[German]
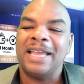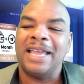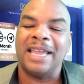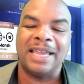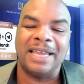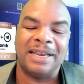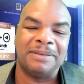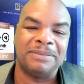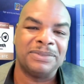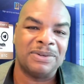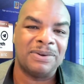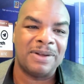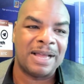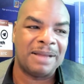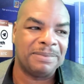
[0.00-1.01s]
Und ich bin so
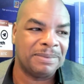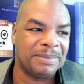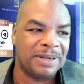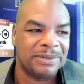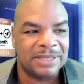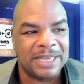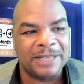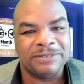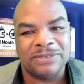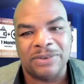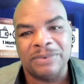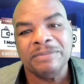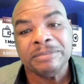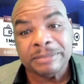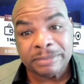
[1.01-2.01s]
froh, dass das jetzt
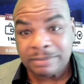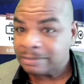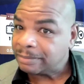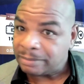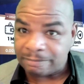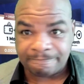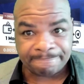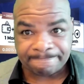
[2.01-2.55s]
endlich wieder klappt.